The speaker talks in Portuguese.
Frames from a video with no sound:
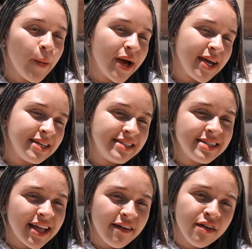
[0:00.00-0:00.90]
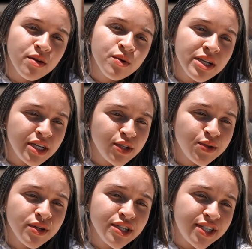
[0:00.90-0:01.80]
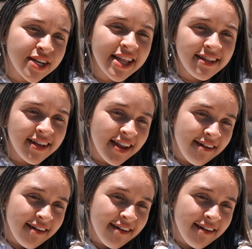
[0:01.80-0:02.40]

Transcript: Ué, se tava no lixo, o lixeiro deve ter